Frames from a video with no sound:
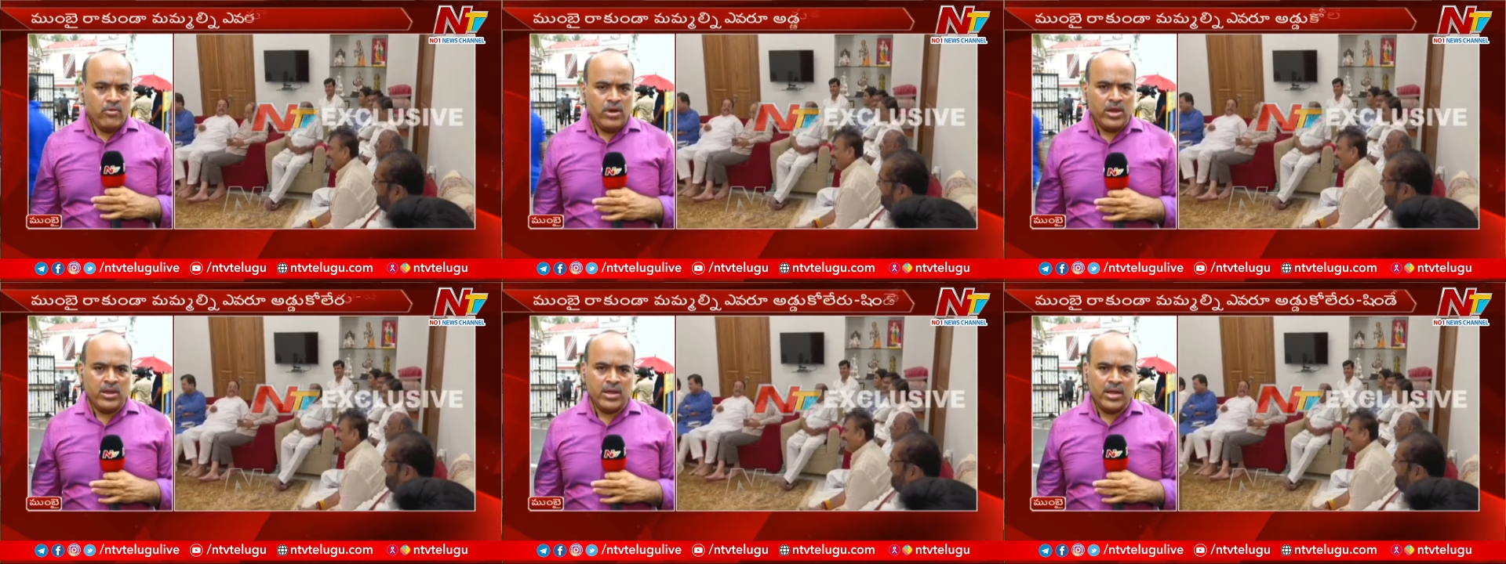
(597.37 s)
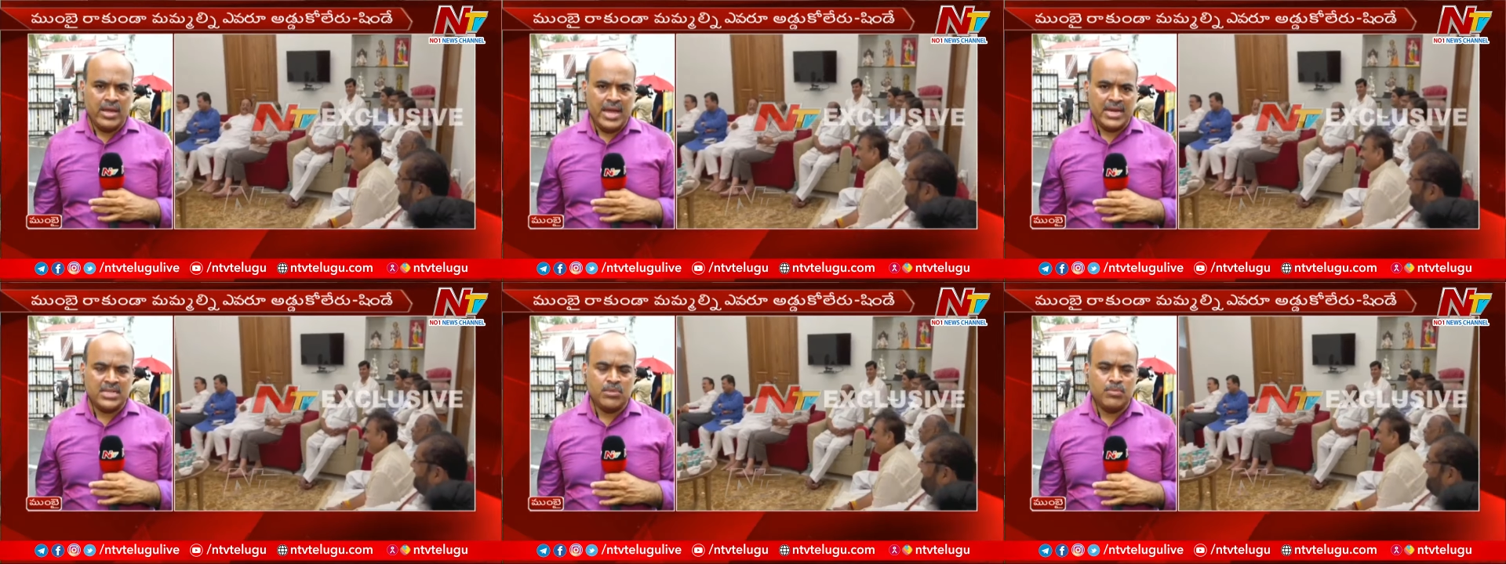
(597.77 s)
వారి యొక్క
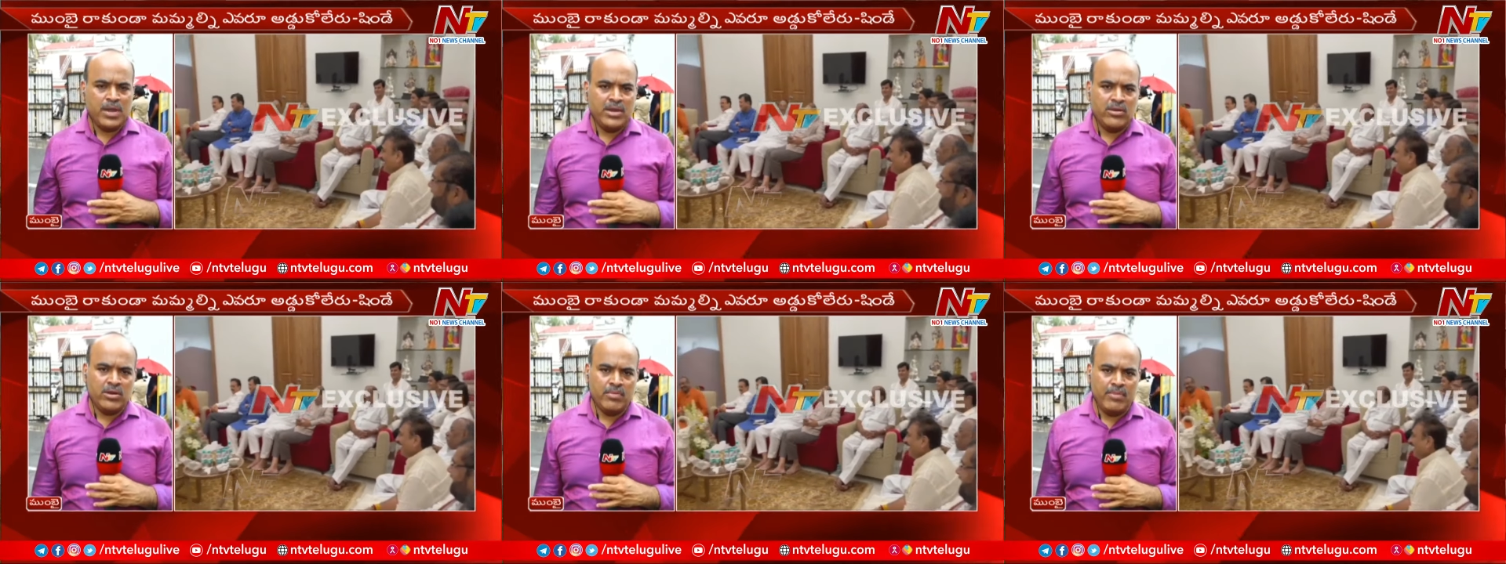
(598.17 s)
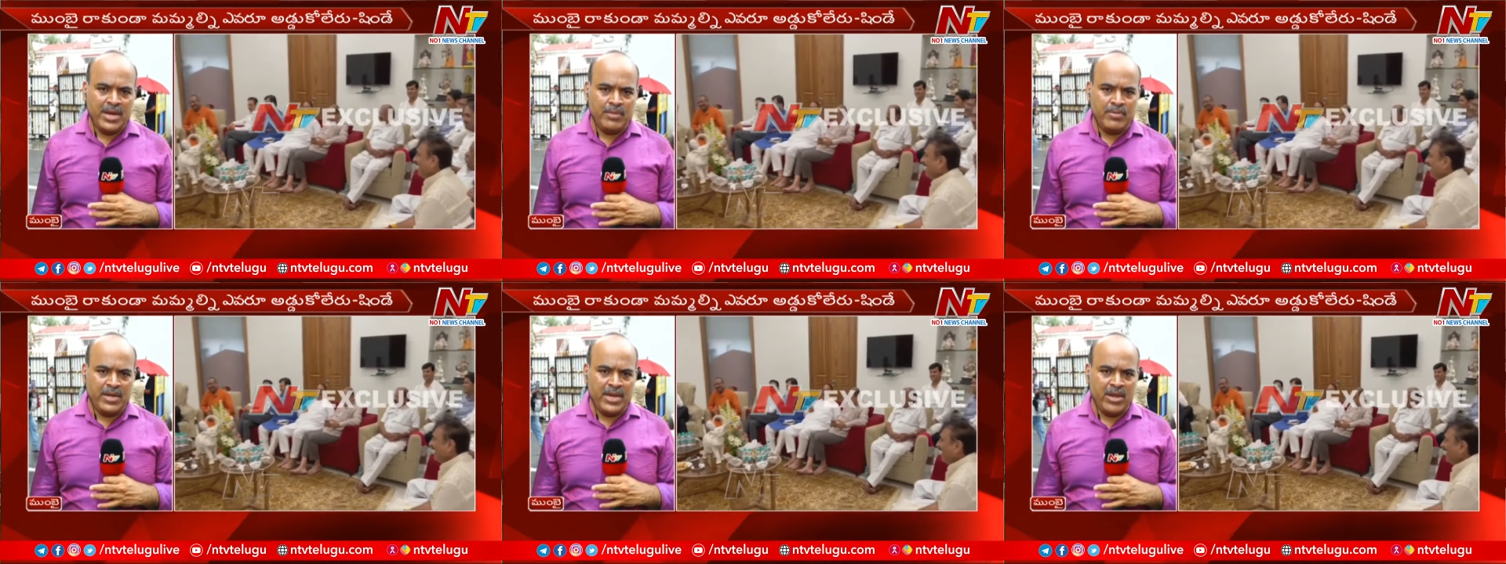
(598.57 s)
యాక్షన్ ప్లాన్ కూడా
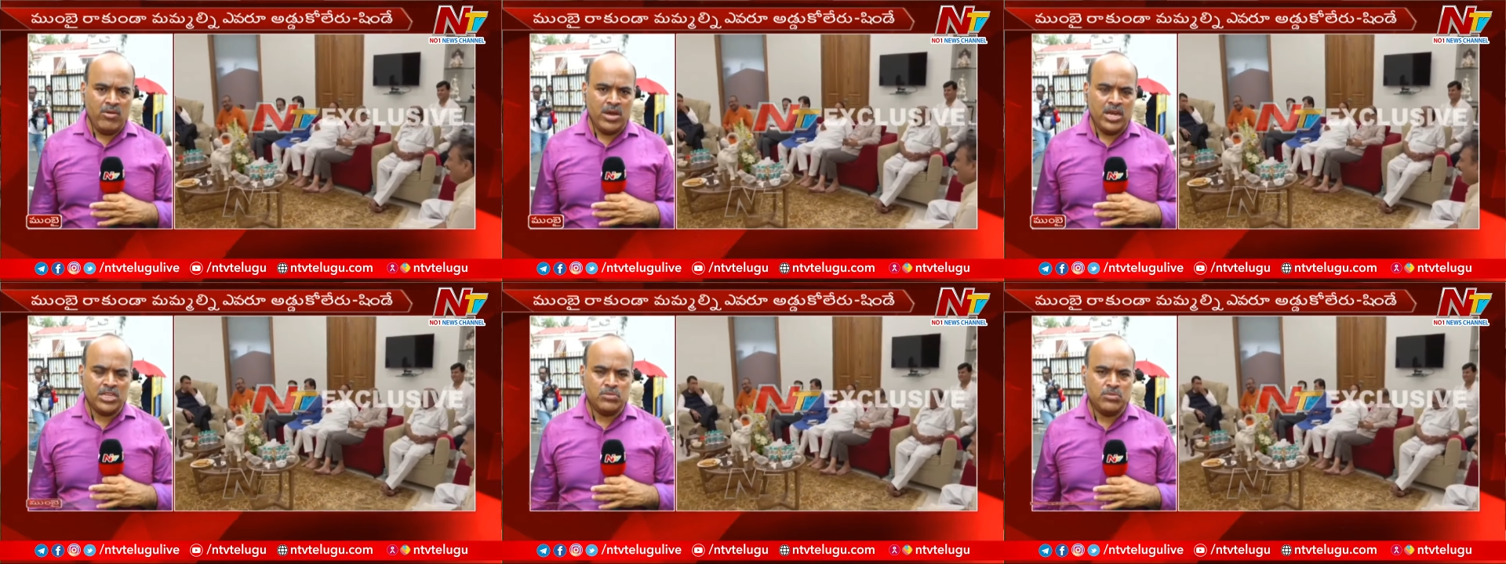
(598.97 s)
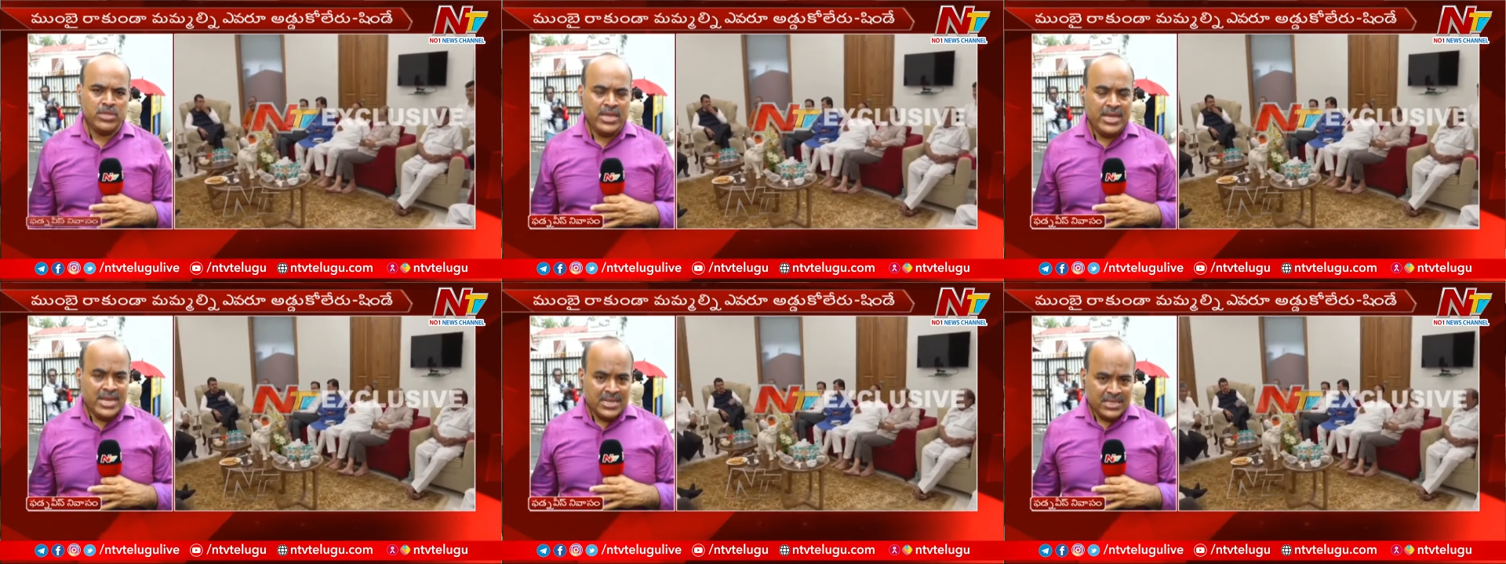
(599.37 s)
బయటపెట్టే అవకాశం
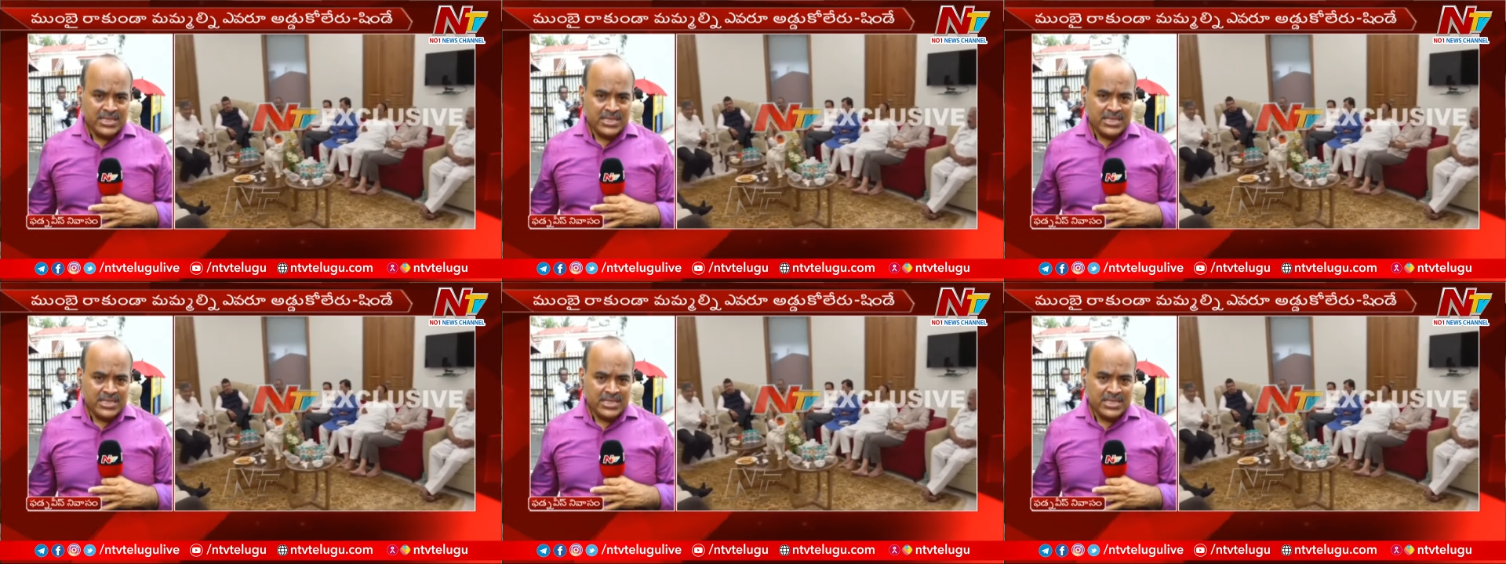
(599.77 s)
ఉంది